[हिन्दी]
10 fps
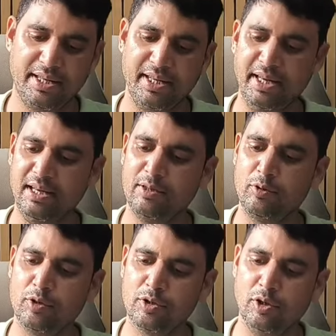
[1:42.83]
ये
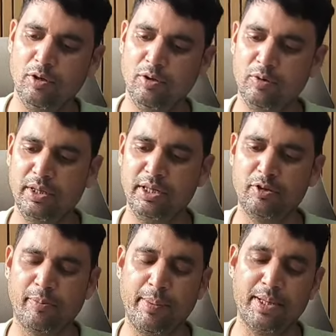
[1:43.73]
दो सौ
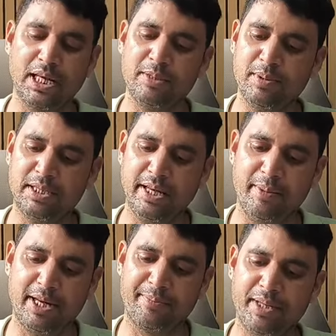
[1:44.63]
उन्नीस रुपये पचास पैसे
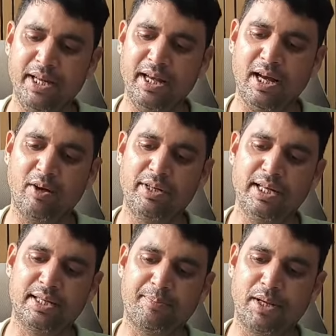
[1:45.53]
एम है और
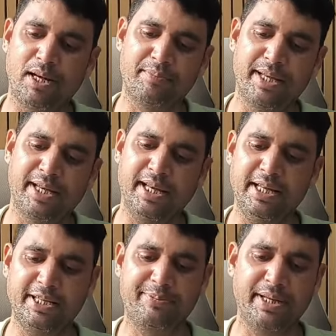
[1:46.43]
ये चप्पल आप देख रहे
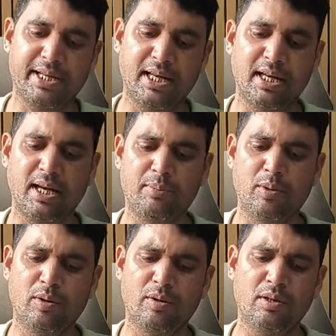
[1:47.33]
हैं इसमें कलर आप
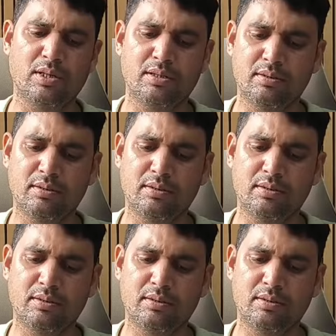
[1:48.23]
लोगों को